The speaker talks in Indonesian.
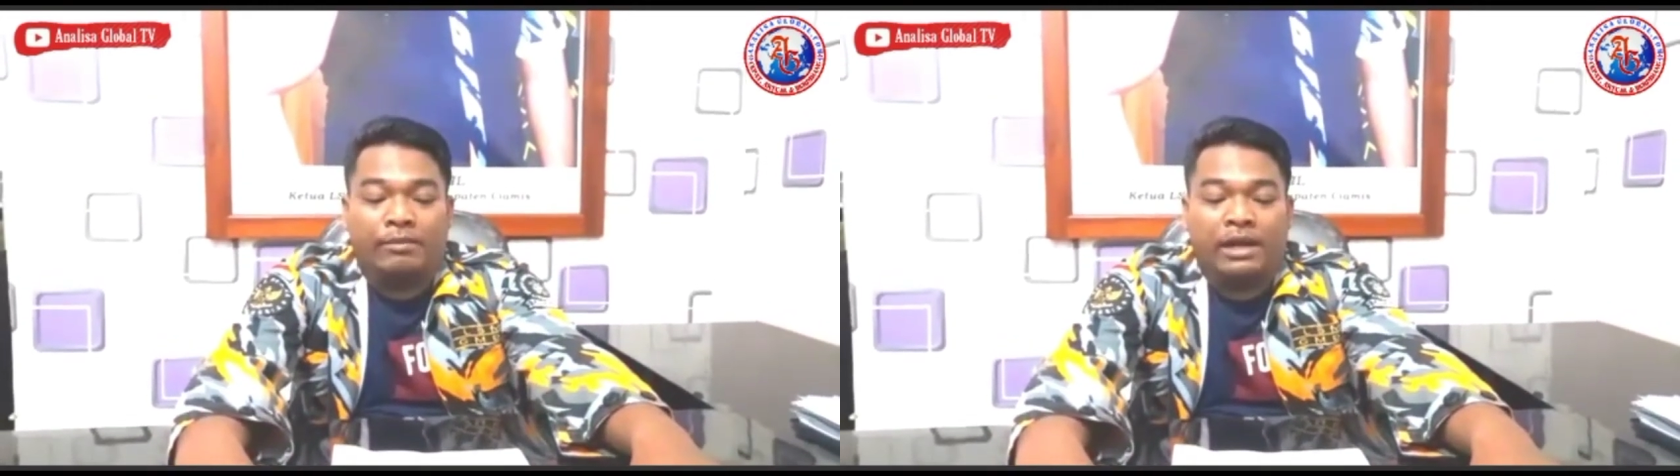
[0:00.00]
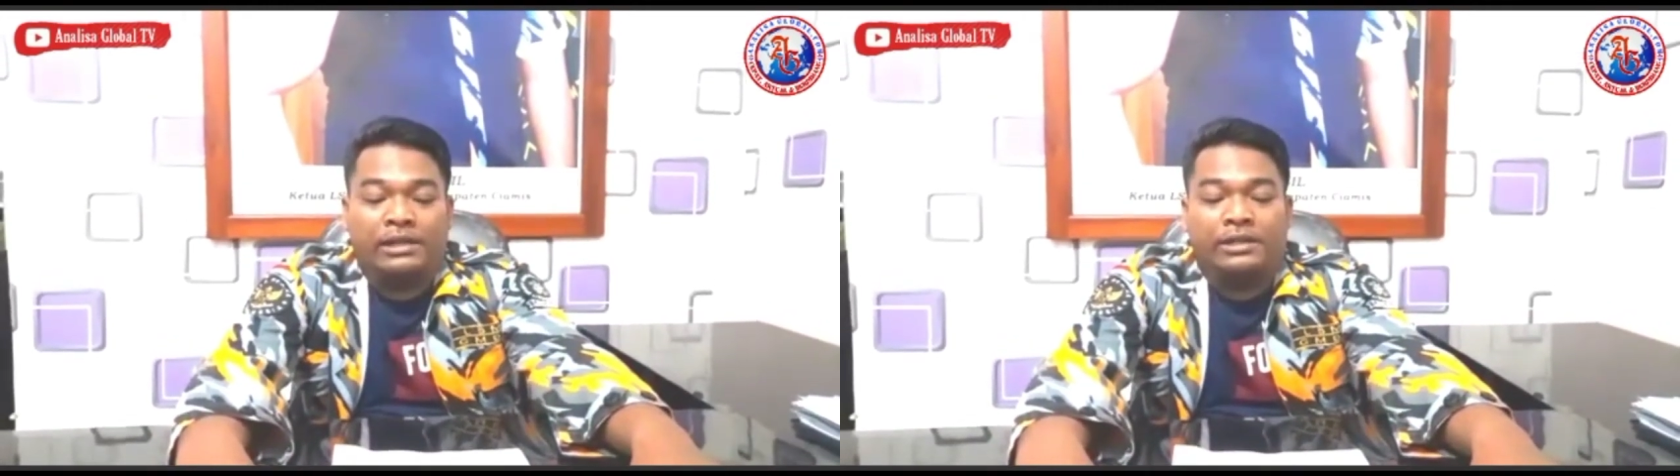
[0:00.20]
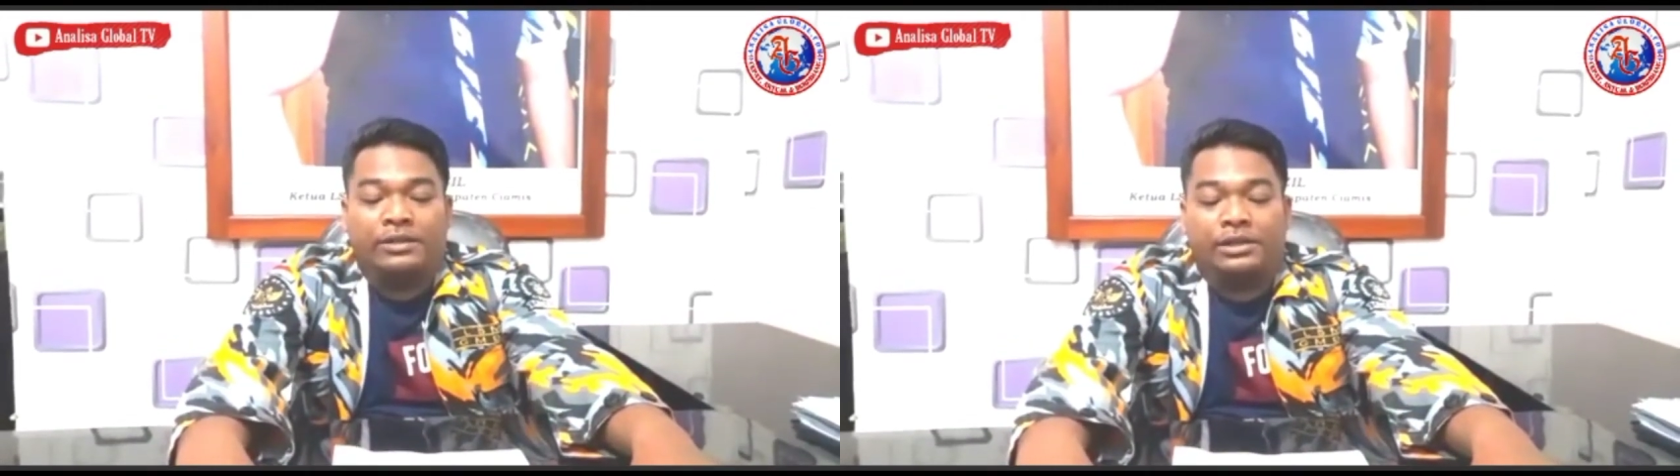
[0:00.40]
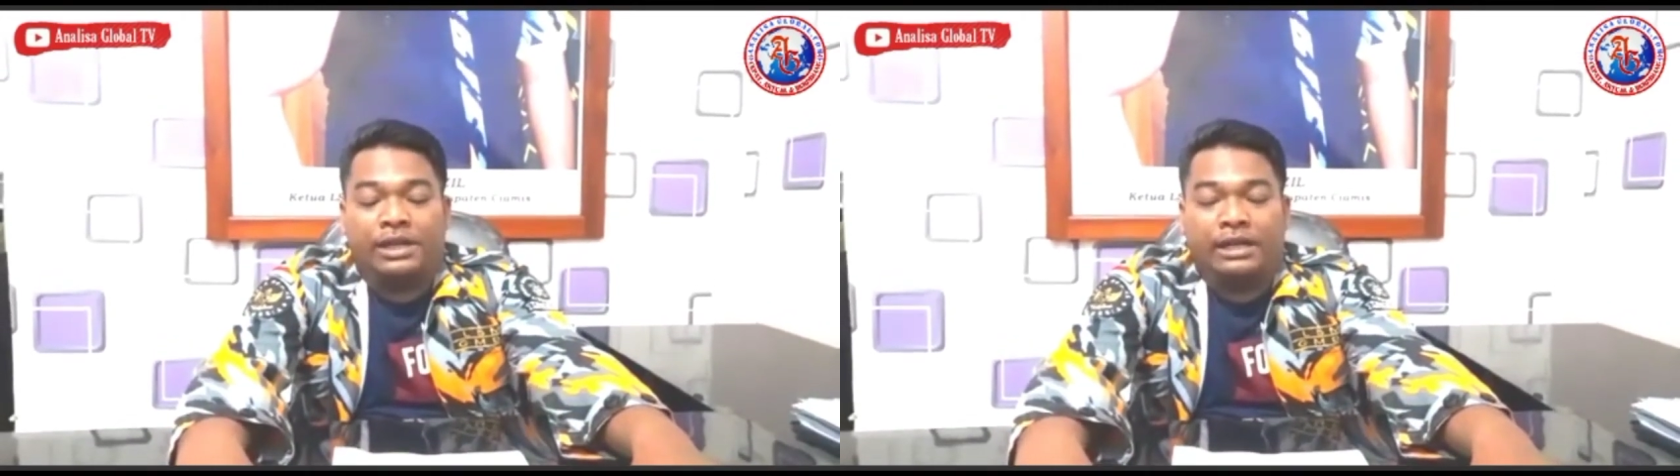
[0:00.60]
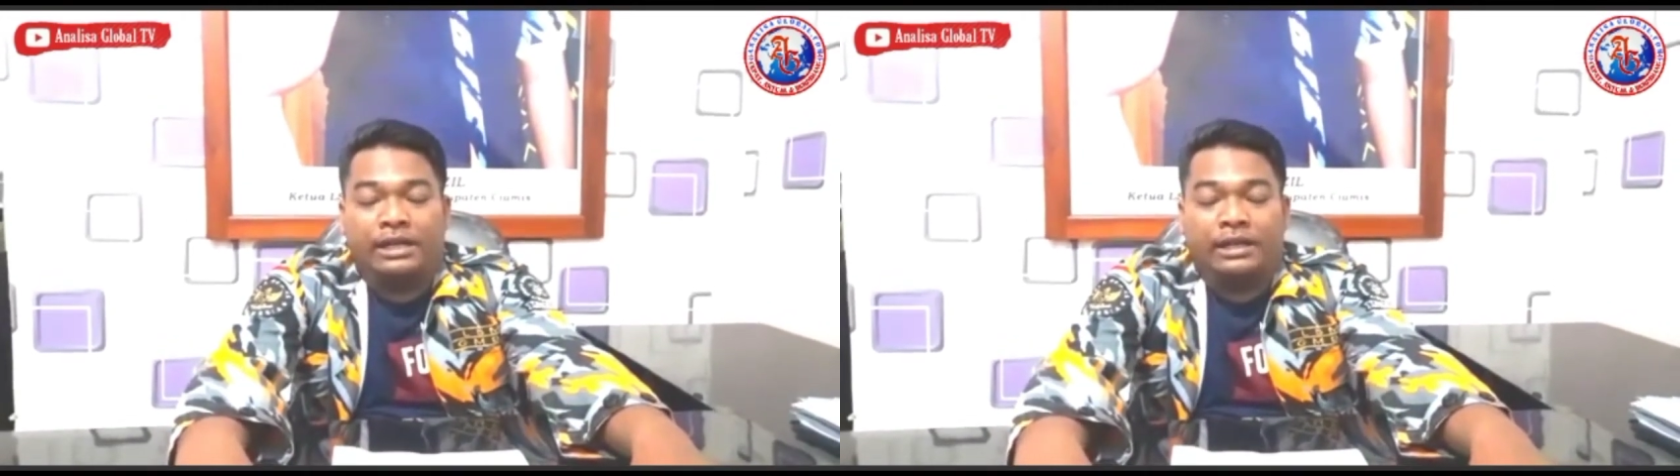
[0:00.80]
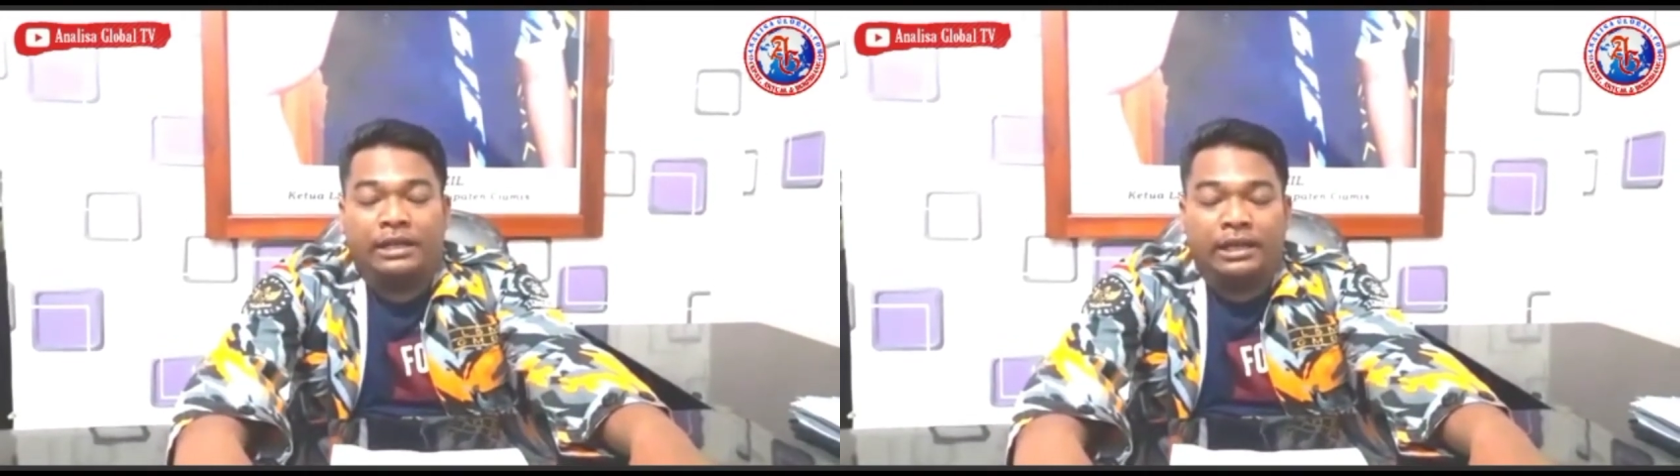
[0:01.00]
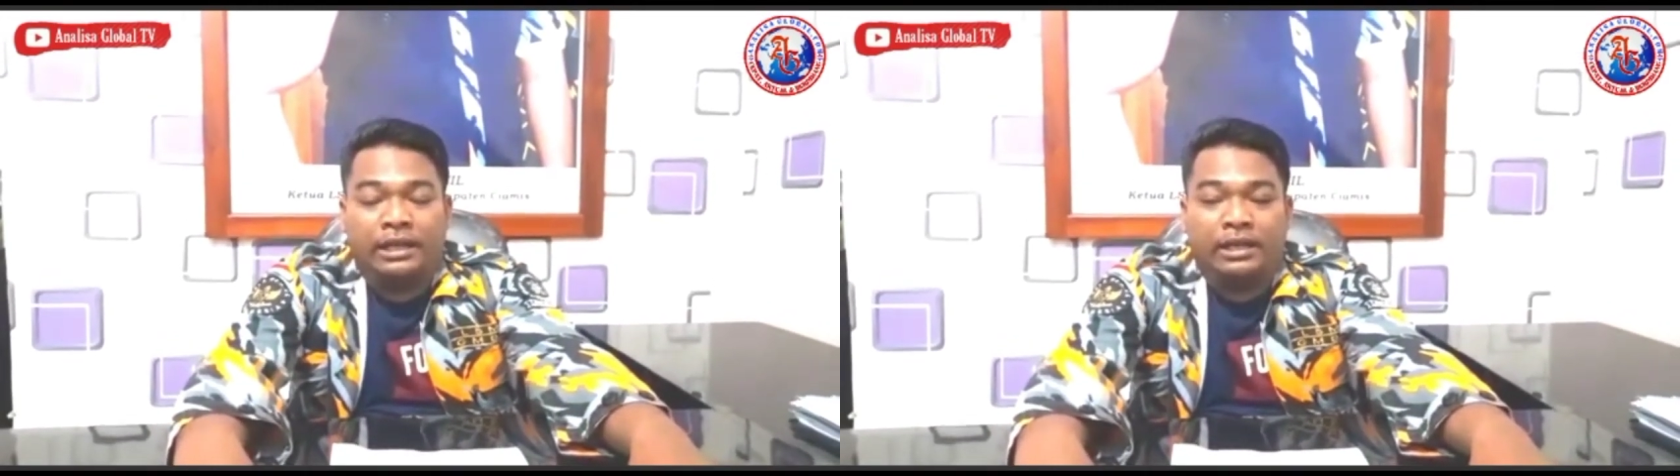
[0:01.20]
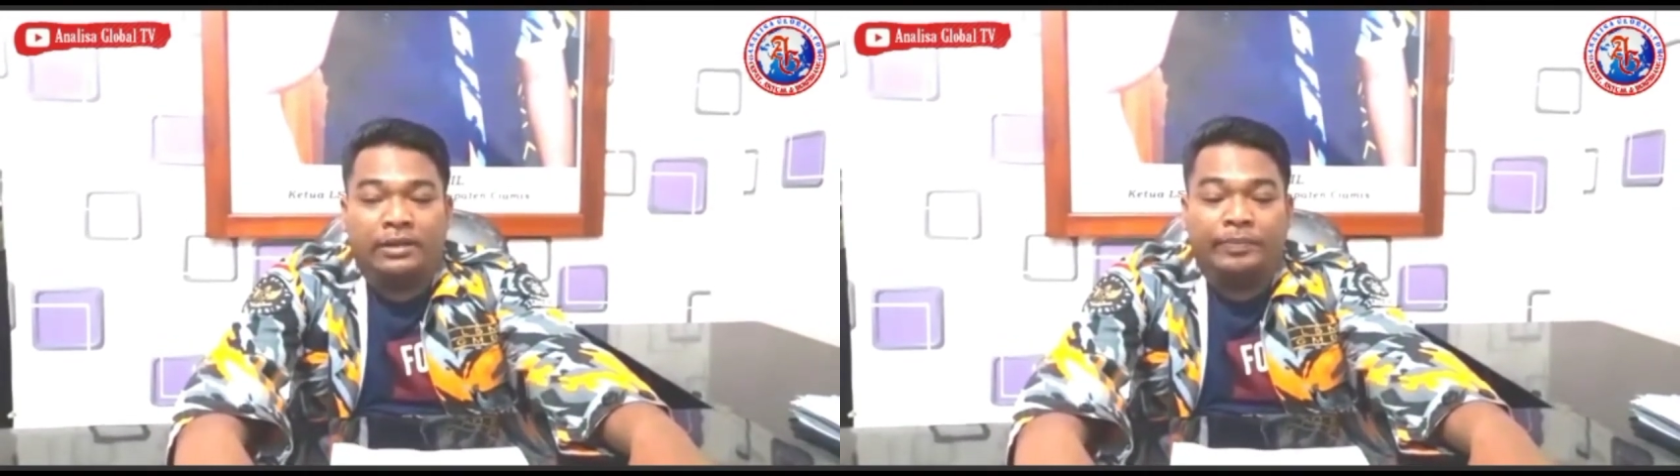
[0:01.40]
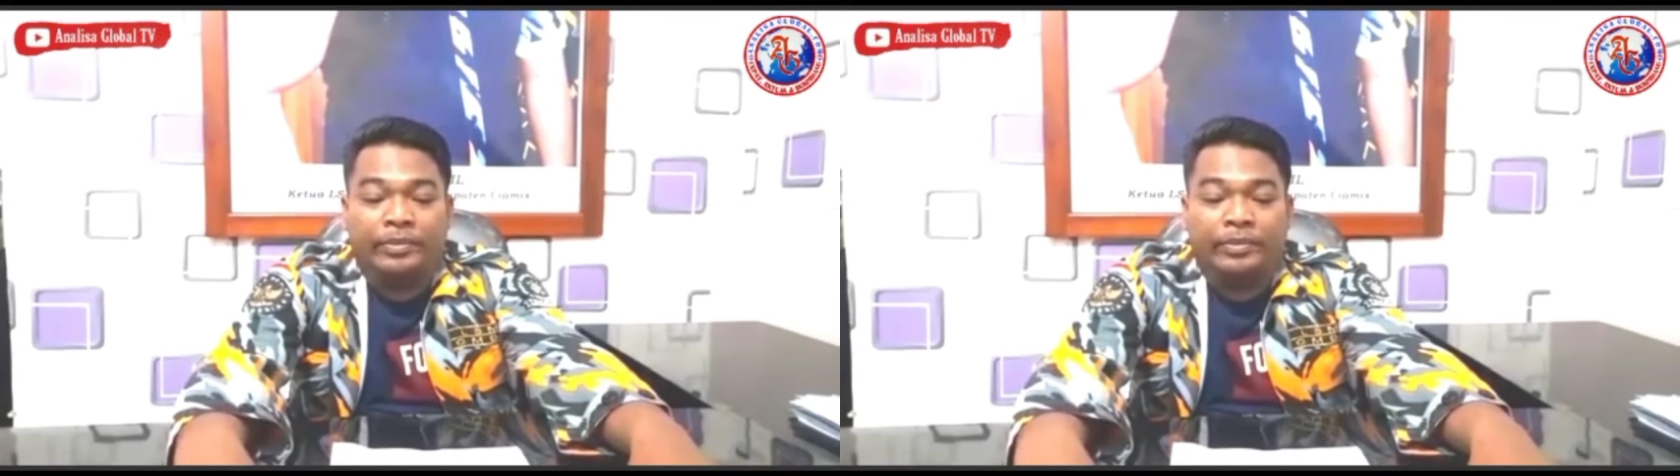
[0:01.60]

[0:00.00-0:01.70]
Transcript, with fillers: bakti sosial ini